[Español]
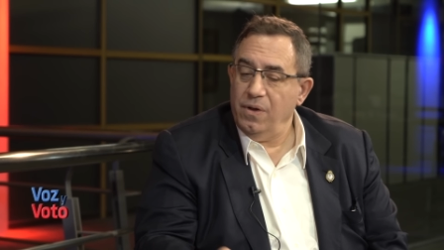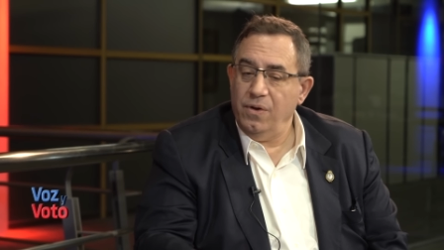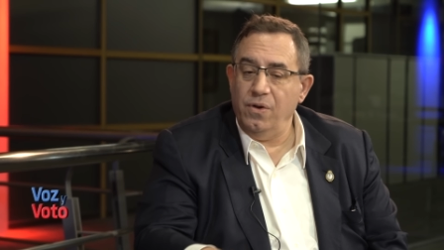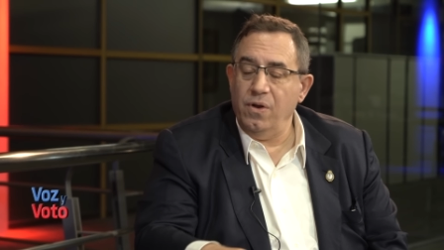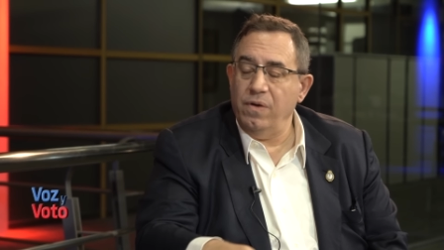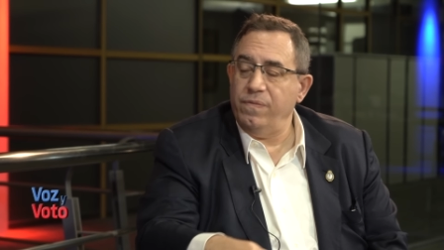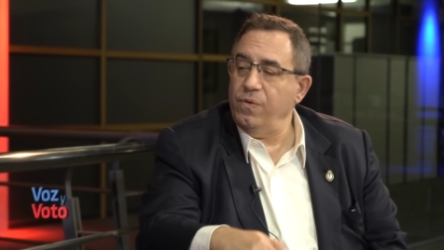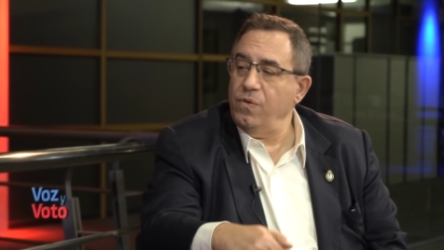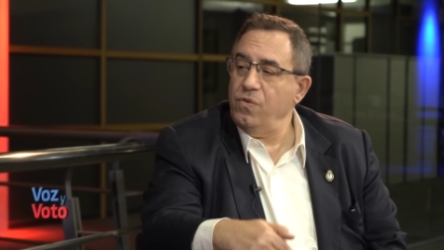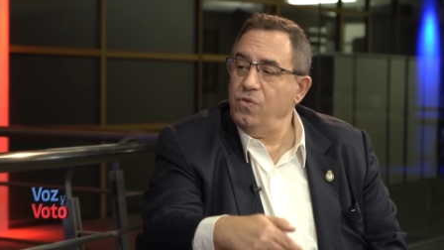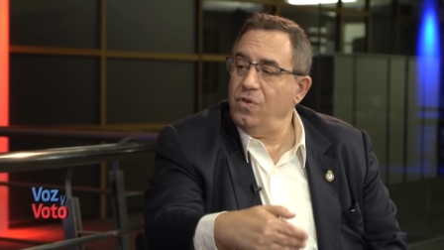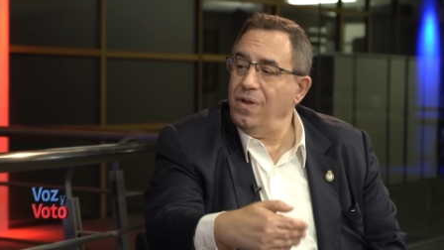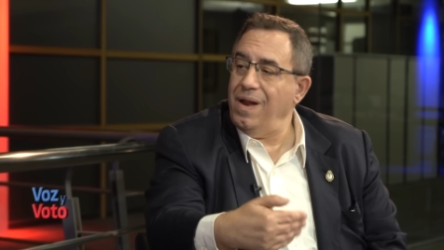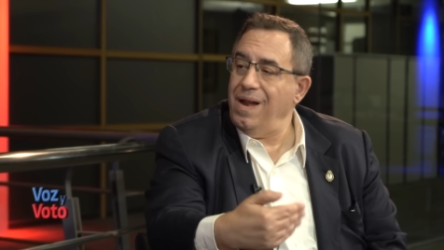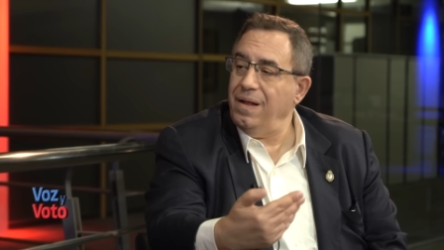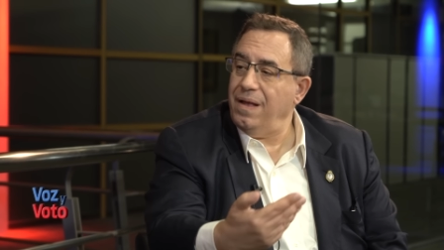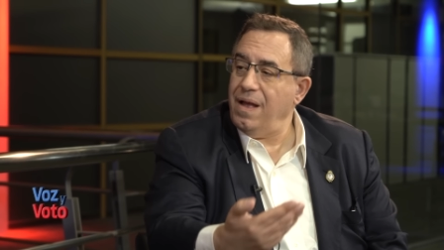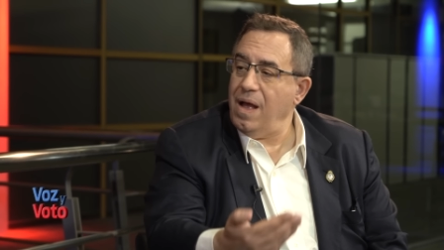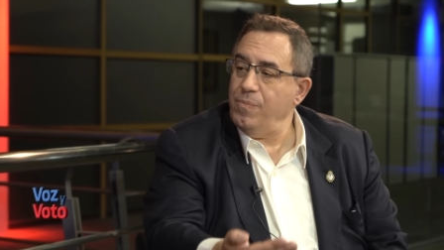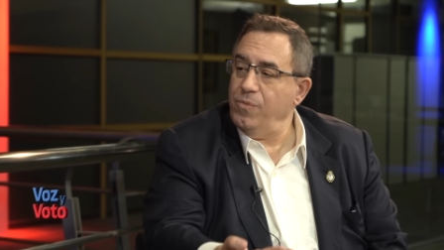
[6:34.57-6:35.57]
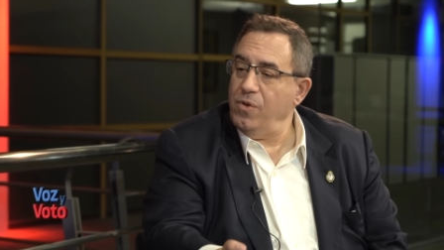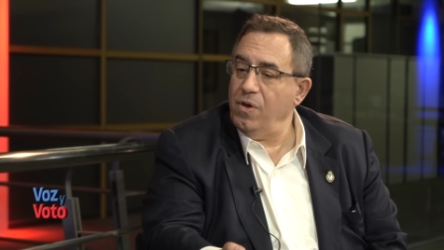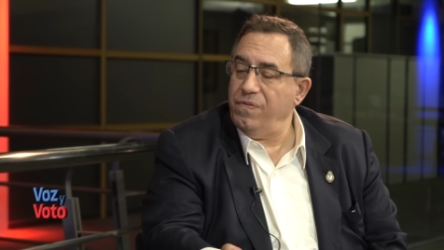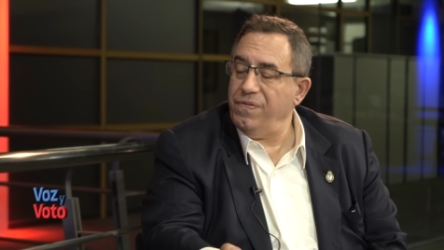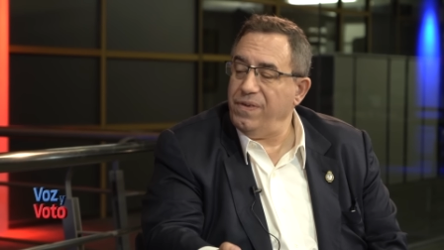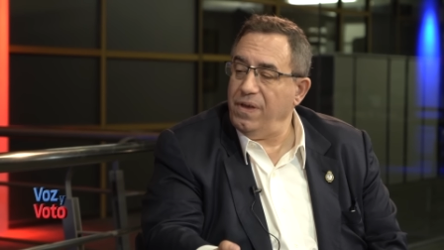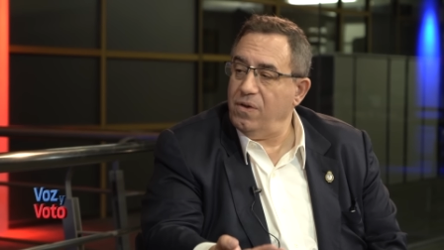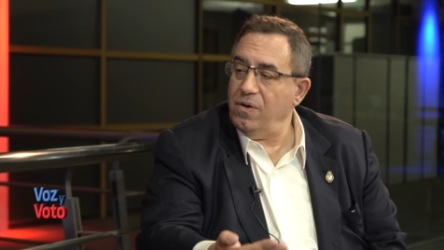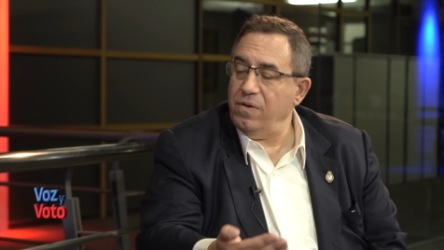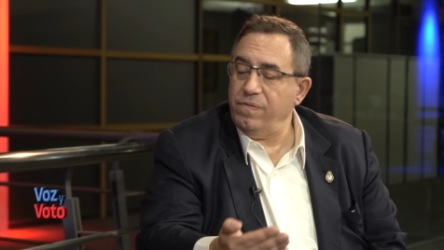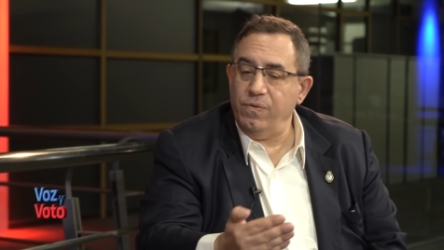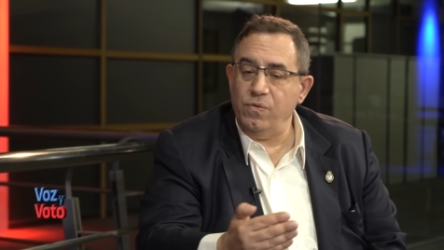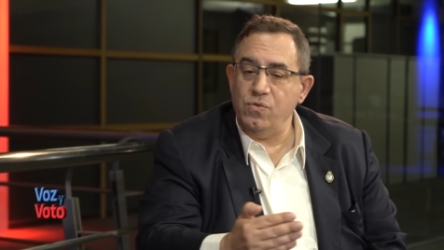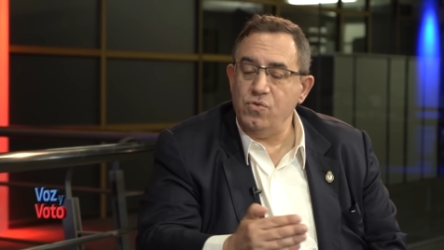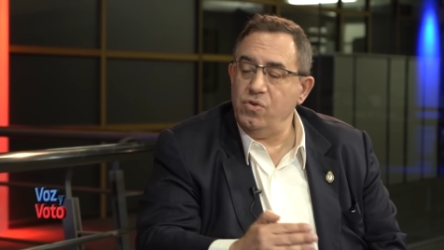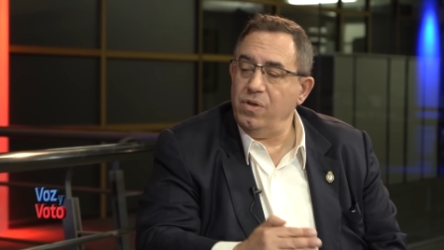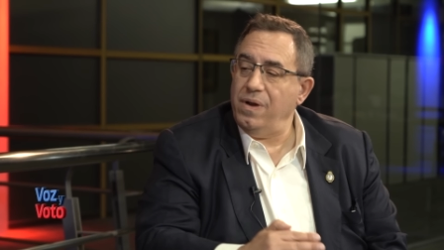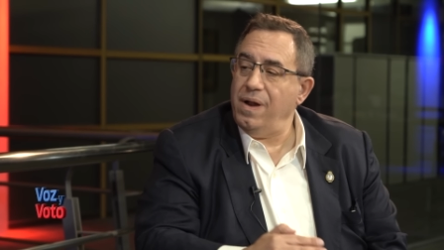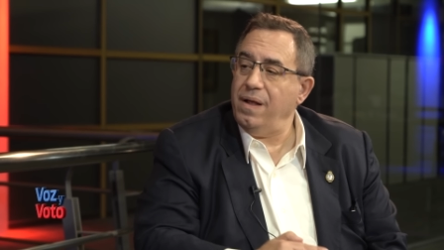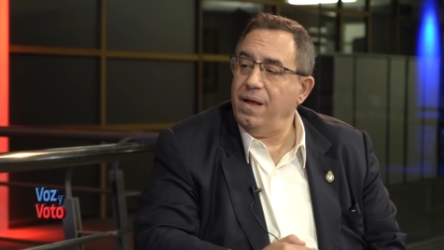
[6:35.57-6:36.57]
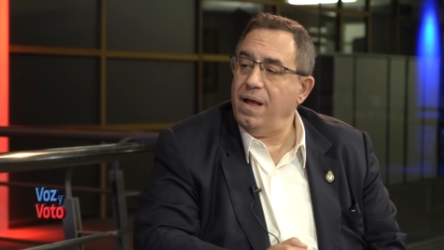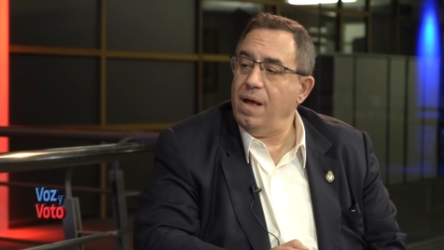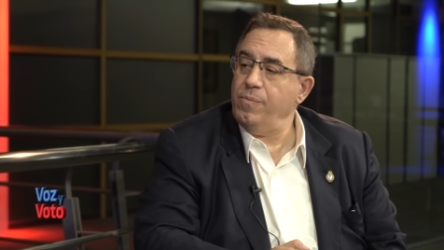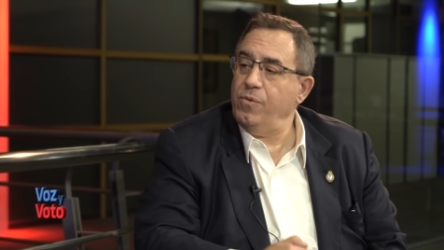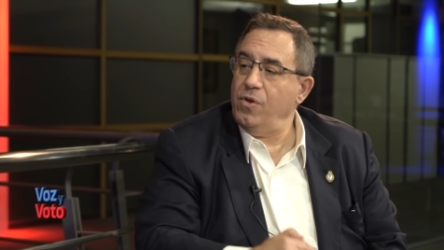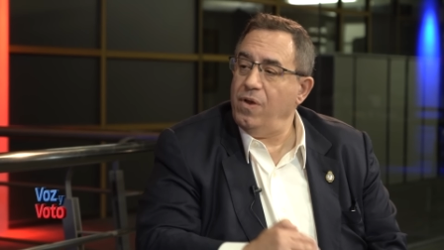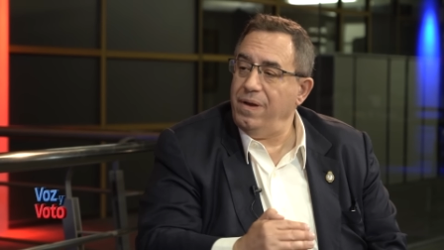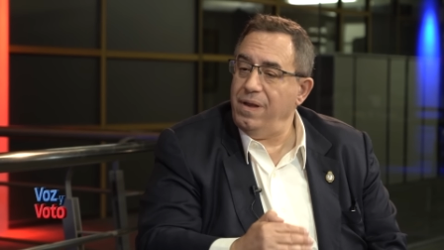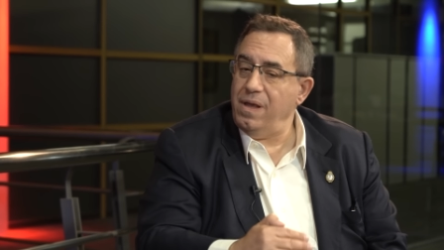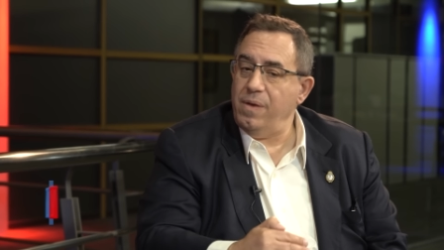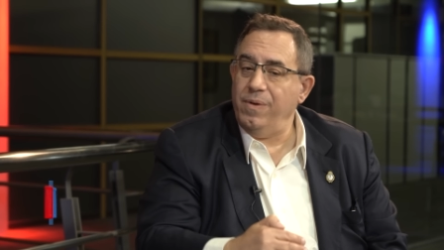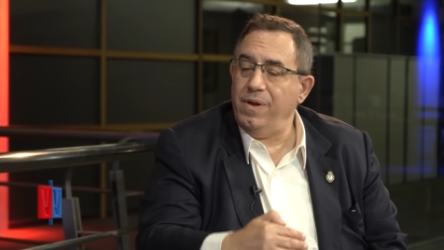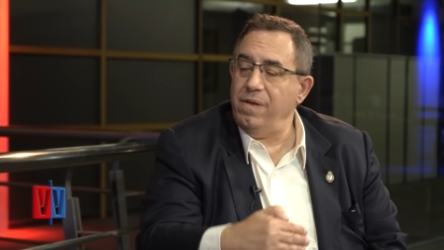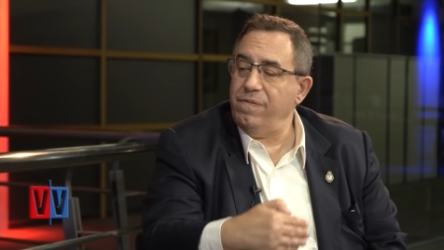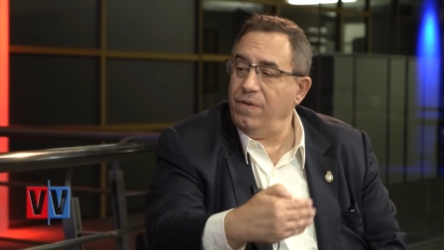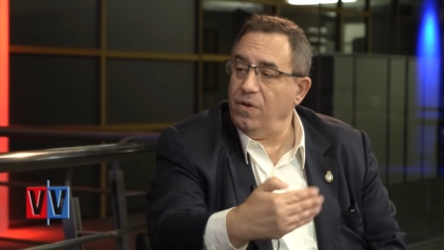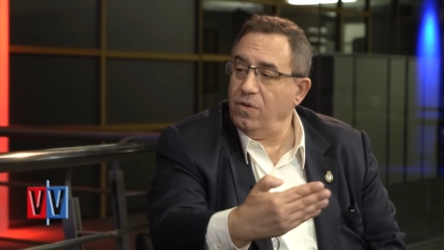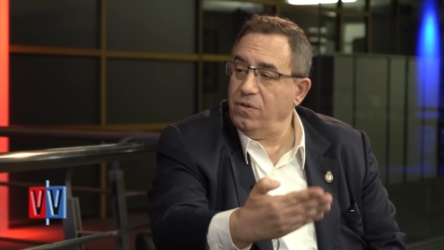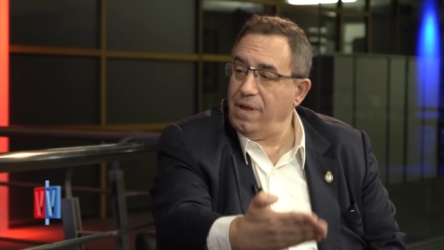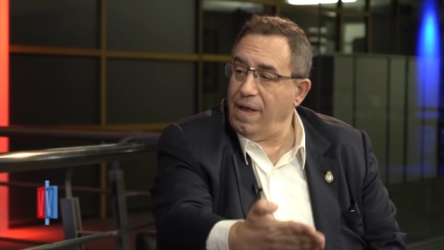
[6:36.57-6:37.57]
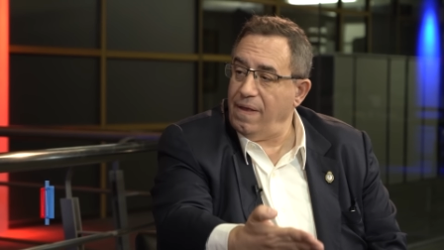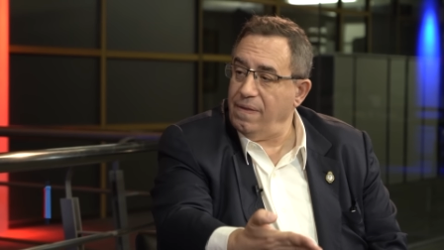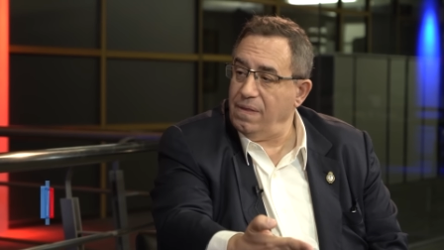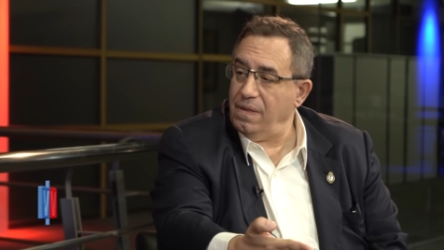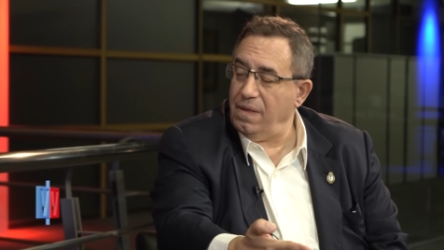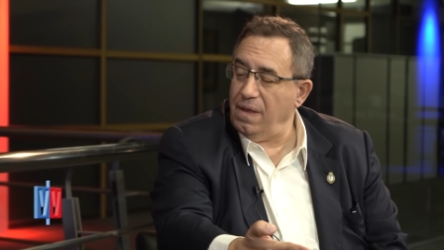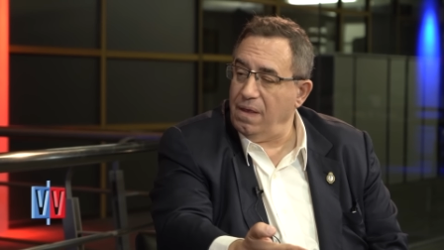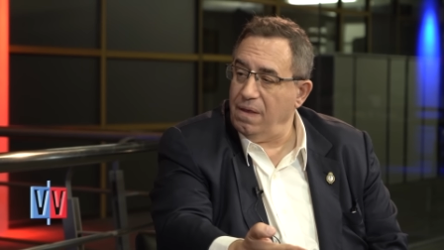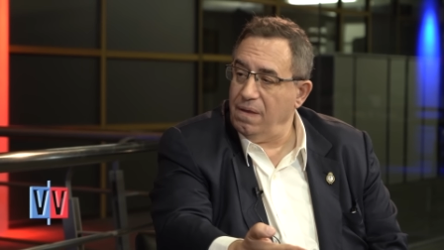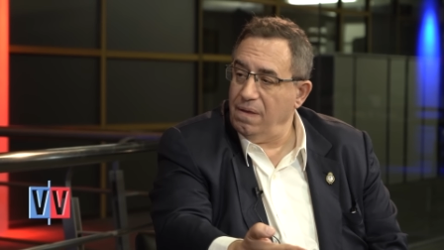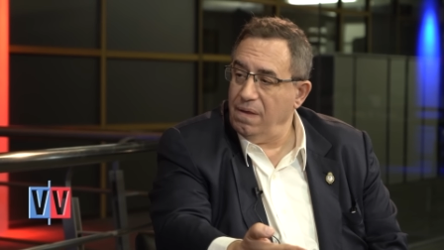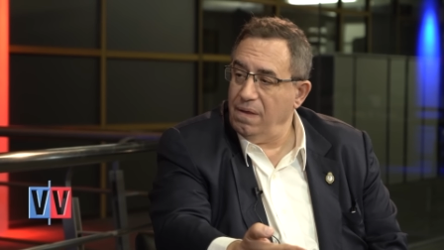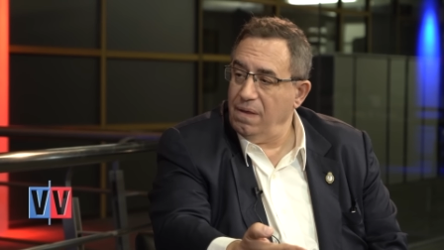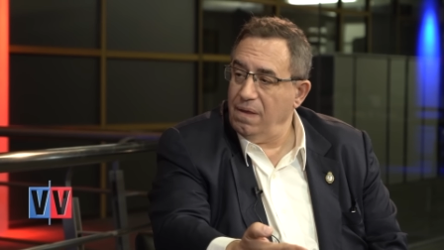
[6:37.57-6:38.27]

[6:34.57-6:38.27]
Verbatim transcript: no funciona el cambio fijo, funciona el cambio libre y flotante.